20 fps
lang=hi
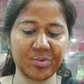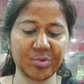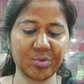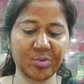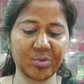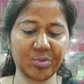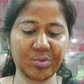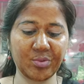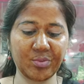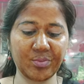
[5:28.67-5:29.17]
तो
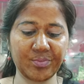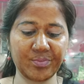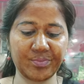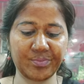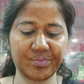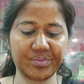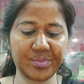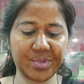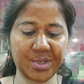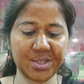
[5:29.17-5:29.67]

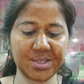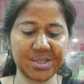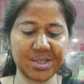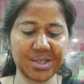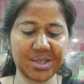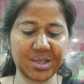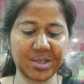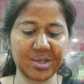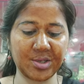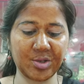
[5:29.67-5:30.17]
मैं इसे
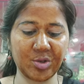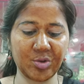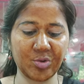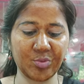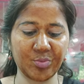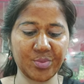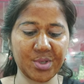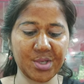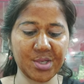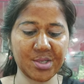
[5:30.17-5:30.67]
कर लेती
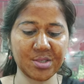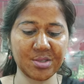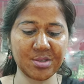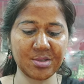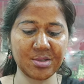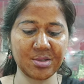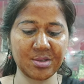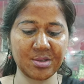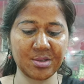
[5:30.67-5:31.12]
हूँ मिक्स